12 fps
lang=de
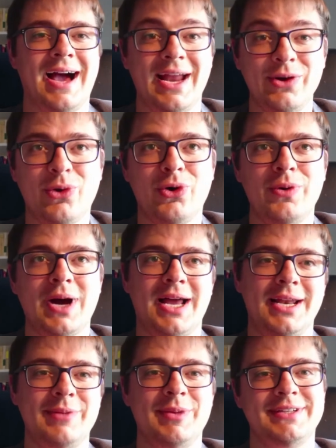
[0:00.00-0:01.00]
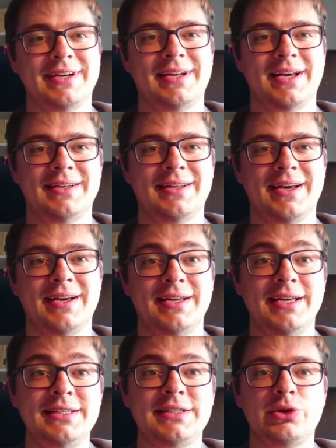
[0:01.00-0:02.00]
Hallo alle miteinander,
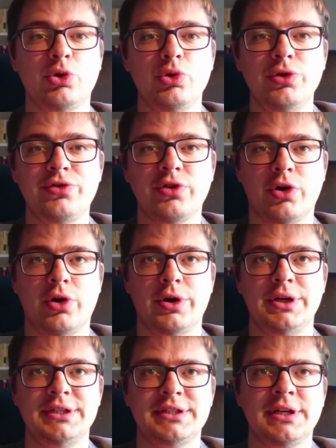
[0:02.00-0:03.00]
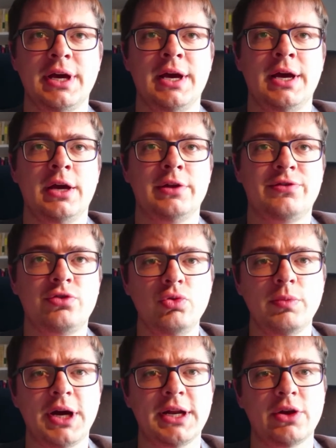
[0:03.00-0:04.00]
ich grüße euch zu
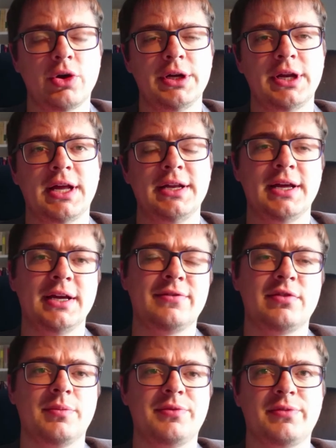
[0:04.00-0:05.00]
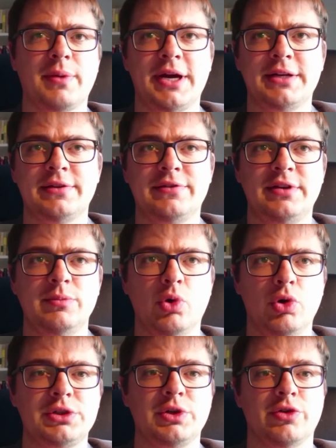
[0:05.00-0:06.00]
meiner neuen Andacht zum zweiten
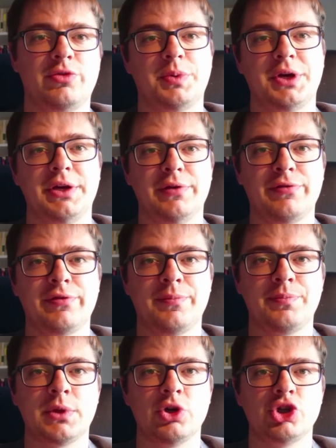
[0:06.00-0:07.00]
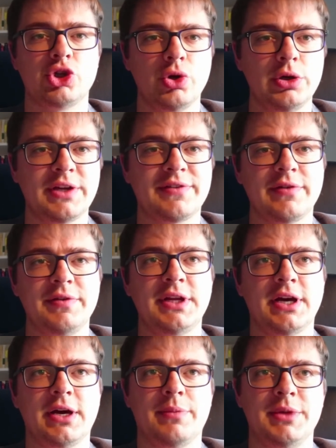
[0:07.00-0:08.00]
Timotheusbrief. Schön, dass ihr
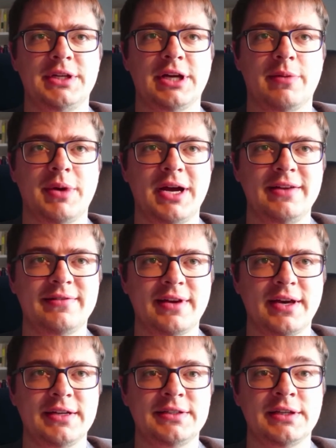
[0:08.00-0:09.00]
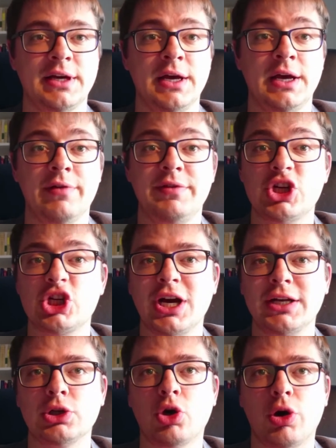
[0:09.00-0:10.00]
wieder mit dabei seid. Wir
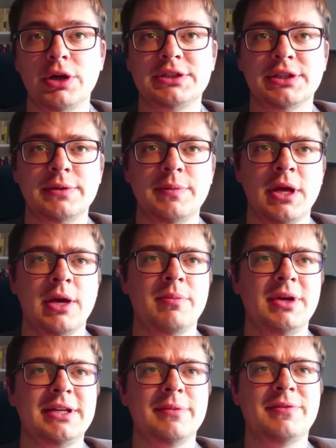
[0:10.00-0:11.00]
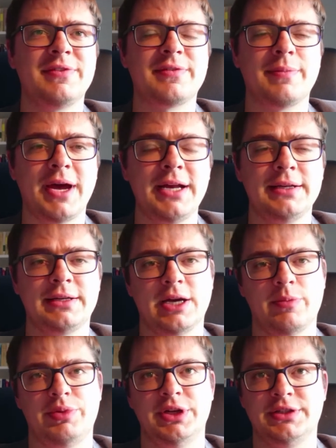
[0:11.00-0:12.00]
starten heute mit dem zweiten
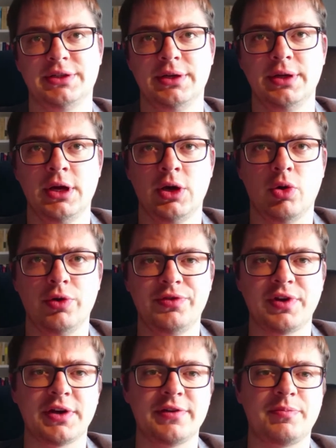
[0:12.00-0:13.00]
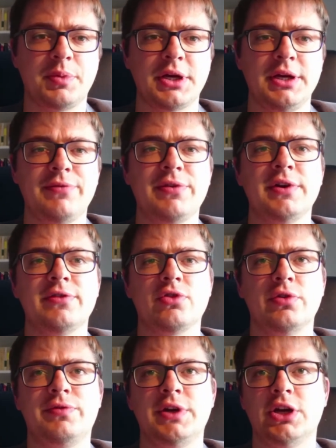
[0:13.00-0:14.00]
Kapitel unseres Briefes
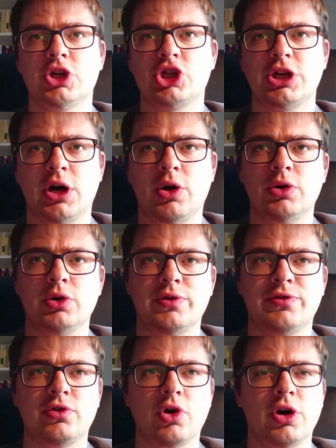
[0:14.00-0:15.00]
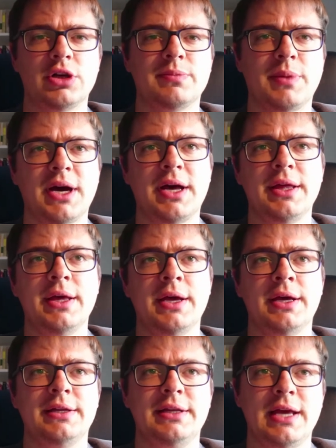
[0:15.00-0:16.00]
und wir schauen uns dort mal
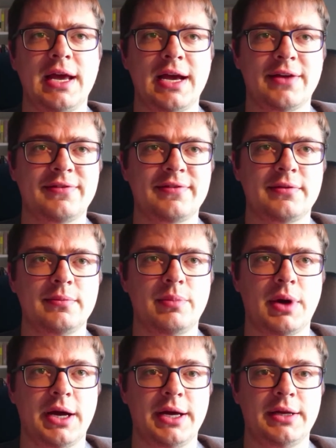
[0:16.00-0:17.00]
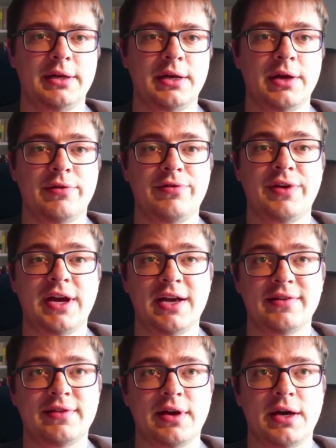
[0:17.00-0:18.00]
die ersten beiden
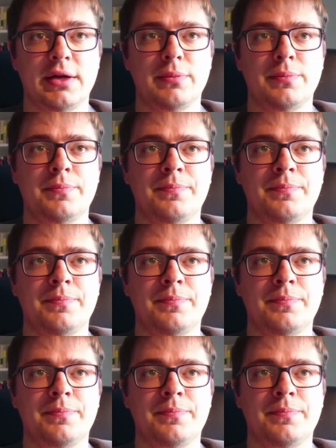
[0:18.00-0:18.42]
Verse an.